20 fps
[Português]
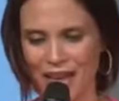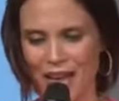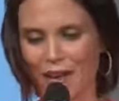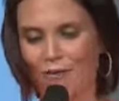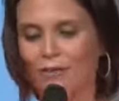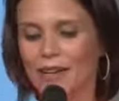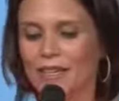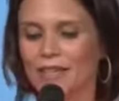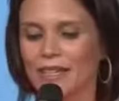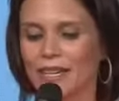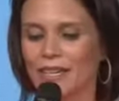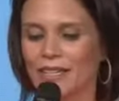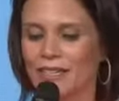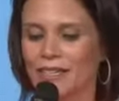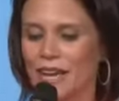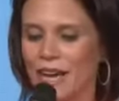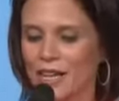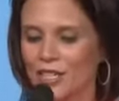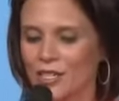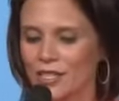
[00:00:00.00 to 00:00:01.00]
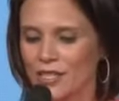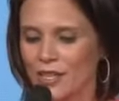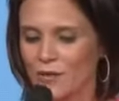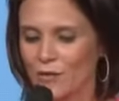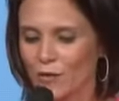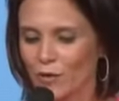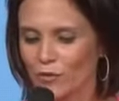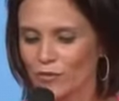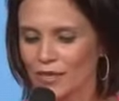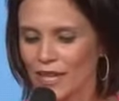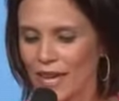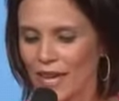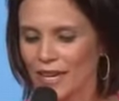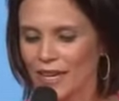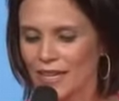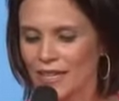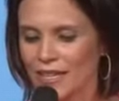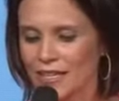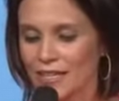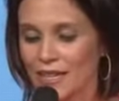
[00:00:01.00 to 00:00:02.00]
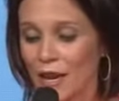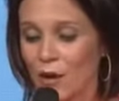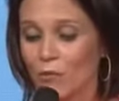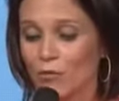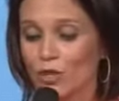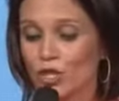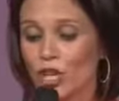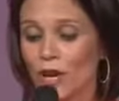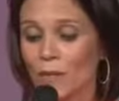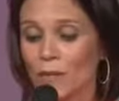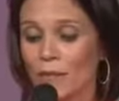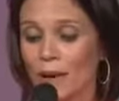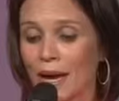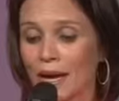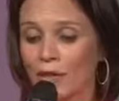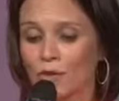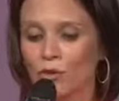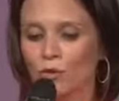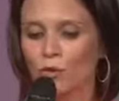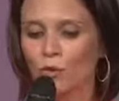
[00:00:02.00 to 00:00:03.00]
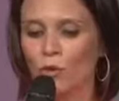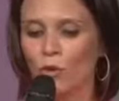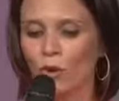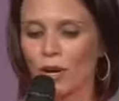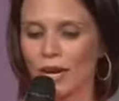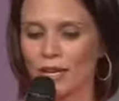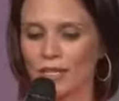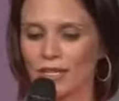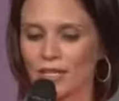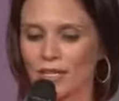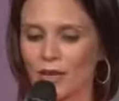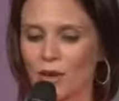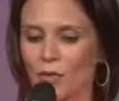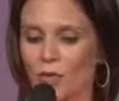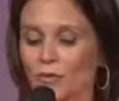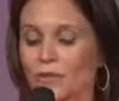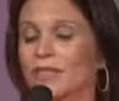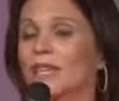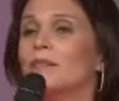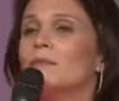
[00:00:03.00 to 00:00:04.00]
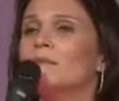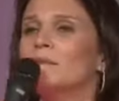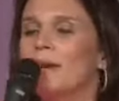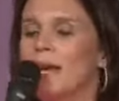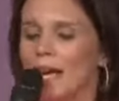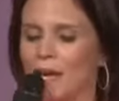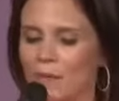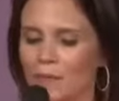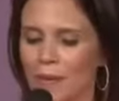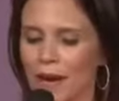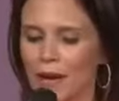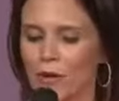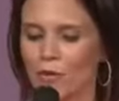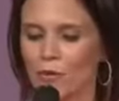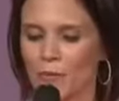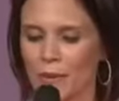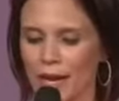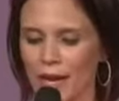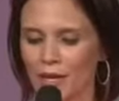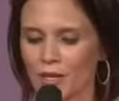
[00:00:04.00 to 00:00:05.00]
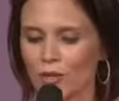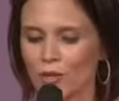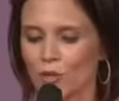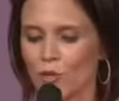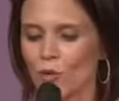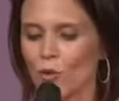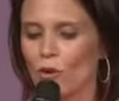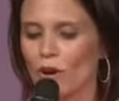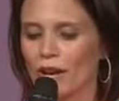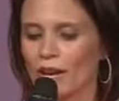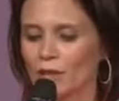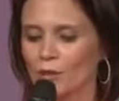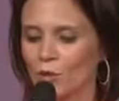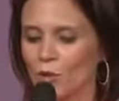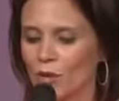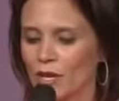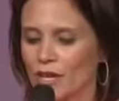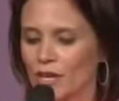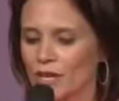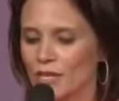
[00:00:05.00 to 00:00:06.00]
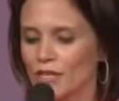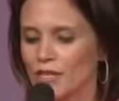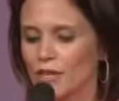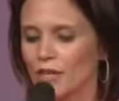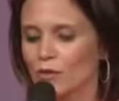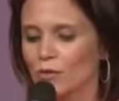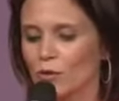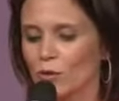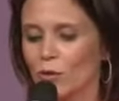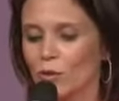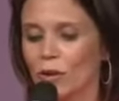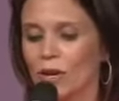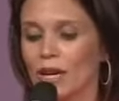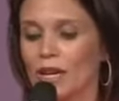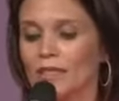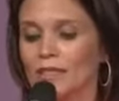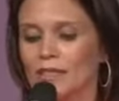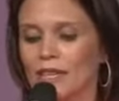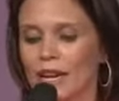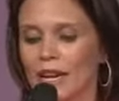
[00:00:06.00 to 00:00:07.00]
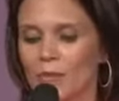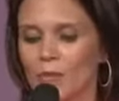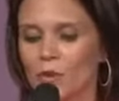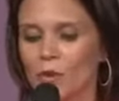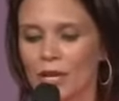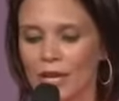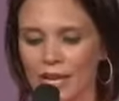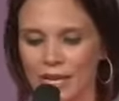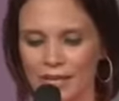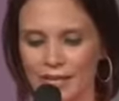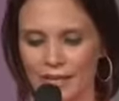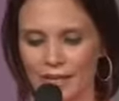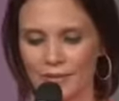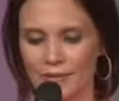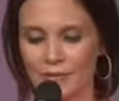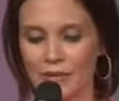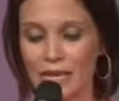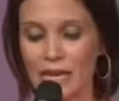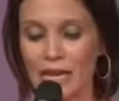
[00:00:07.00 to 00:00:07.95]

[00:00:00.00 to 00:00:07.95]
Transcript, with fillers: A Fraternidade Sem Fronteiras é um chamado do coração também para o médico, orador e escritor Andrei Moreira.